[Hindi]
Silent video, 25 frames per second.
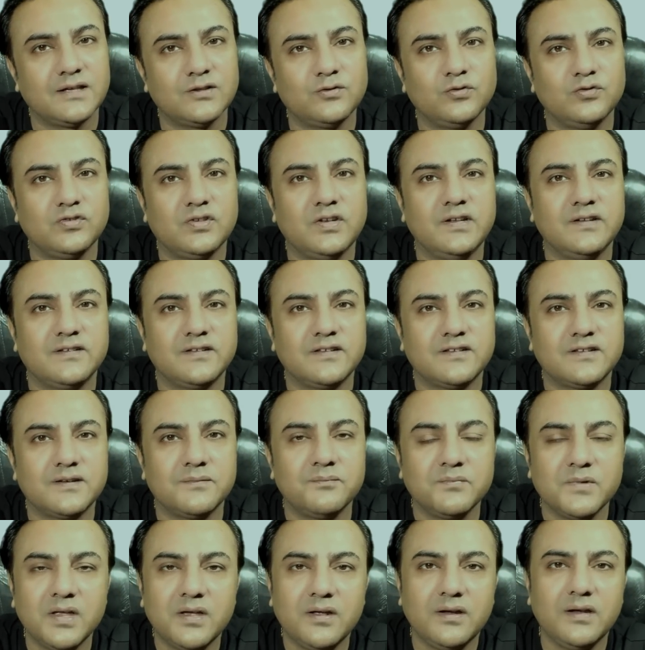था तो इसलिए सिस्टम
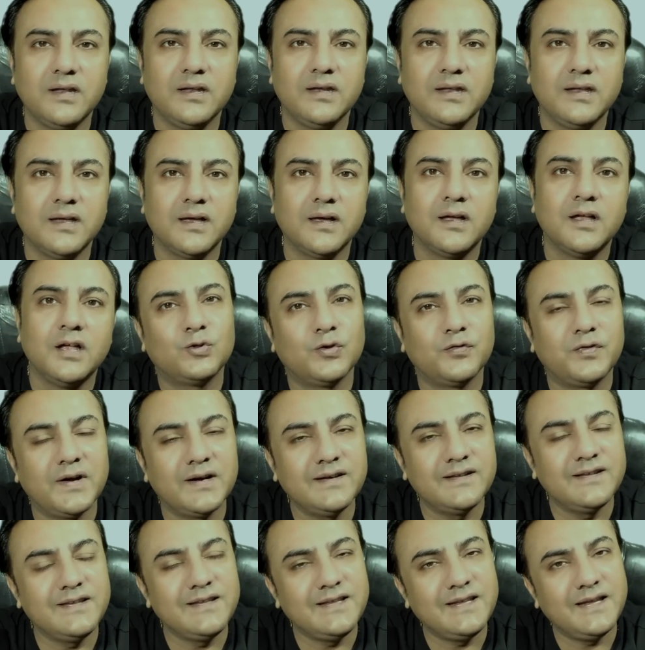ले लिया तो
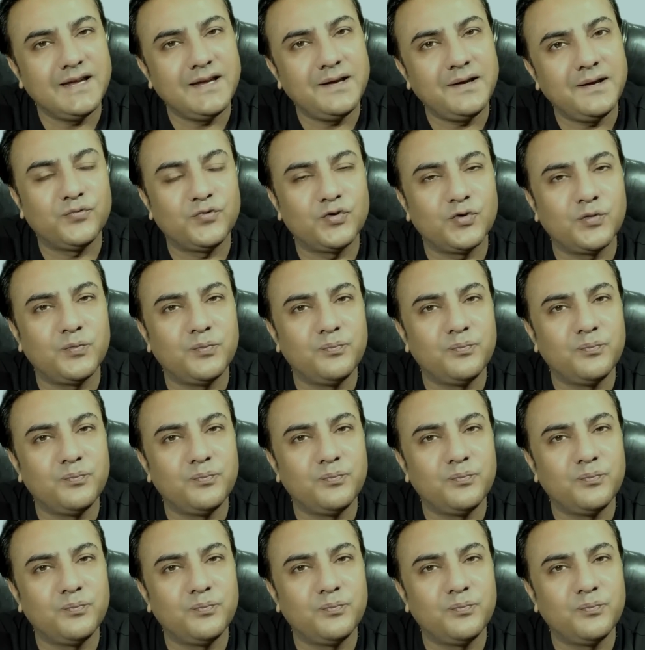फ्रेंड्स ये जो